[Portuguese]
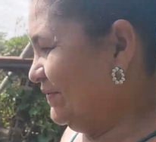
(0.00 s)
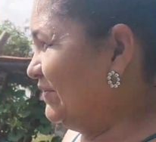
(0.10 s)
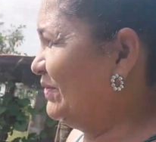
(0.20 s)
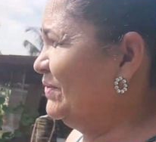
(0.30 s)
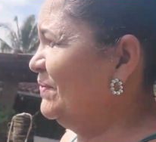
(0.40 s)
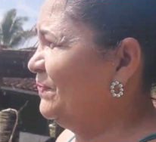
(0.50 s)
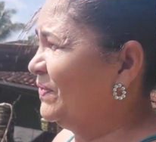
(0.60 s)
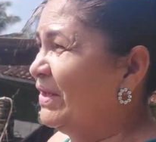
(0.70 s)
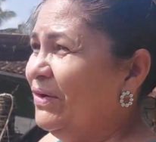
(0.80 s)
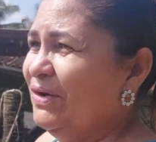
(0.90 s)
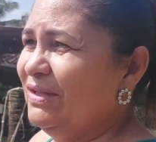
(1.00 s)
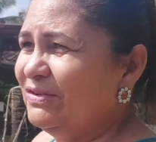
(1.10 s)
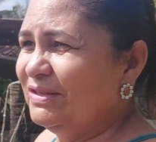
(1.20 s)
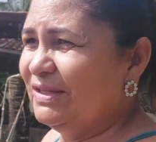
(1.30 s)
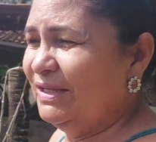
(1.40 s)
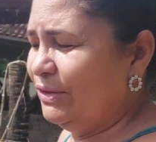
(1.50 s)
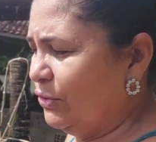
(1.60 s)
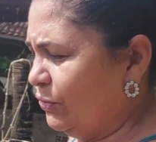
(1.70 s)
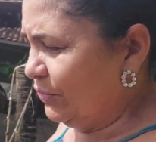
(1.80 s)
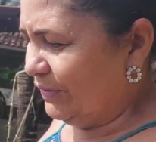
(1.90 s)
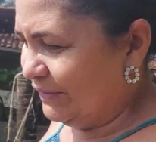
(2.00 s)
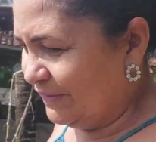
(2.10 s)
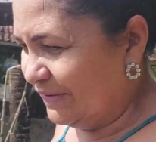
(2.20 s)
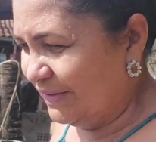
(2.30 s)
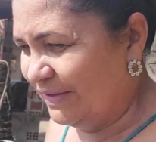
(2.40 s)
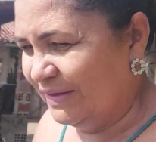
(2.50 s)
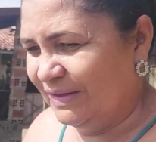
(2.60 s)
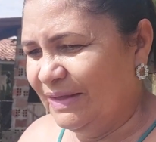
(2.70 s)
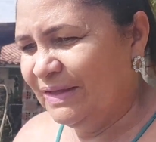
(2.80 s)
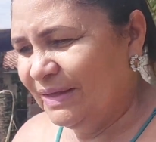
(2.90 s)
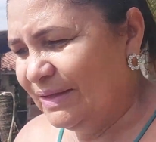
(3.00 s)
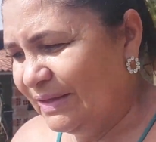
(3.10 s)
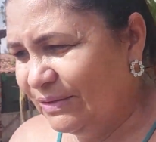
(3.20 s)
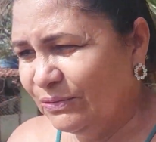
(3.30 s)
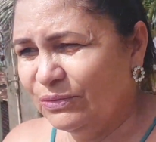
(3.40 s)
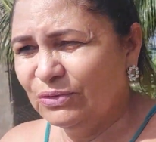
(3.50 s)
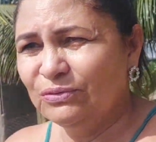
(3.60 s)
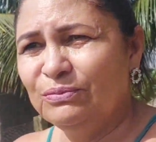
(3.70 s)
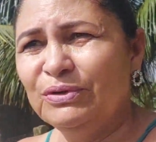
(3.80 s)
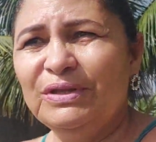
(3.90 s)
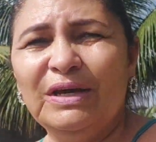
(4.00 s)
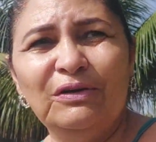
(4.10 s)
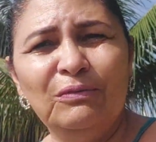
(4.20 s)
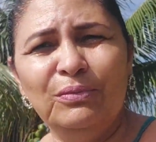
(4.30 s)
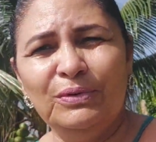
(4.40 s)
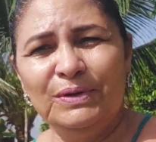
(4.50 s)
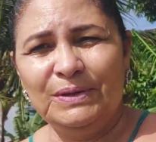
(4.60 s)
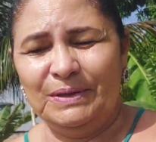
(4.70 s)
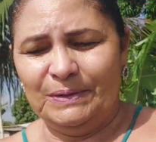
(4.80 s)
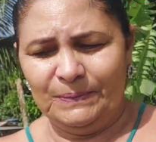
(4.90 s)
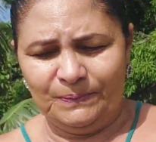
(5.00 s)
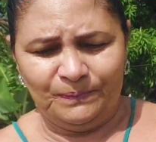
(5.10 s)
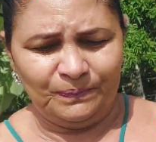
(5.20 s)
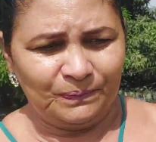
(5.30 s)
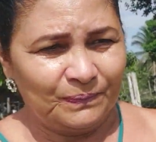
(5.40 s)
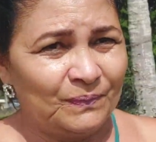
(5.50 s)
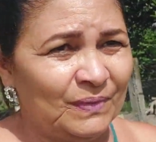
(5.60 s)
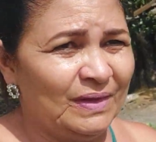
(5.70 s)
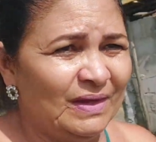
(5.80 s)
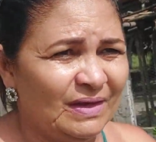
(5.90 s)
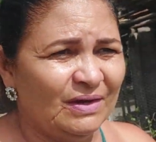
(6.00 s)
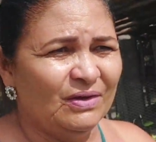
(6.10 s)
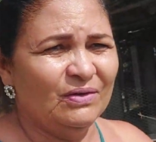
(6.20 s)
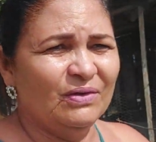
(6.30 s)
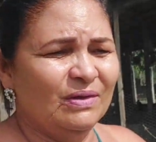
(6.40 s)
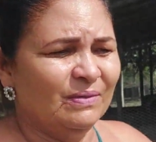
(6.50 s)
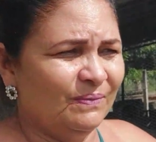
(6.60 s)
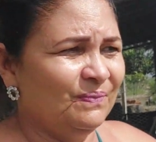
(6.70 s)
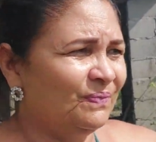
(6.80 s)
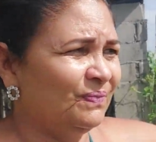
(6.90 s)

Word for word: Viu? Olha, gente, tem dois. O outro boi derrubou aqui. Olha.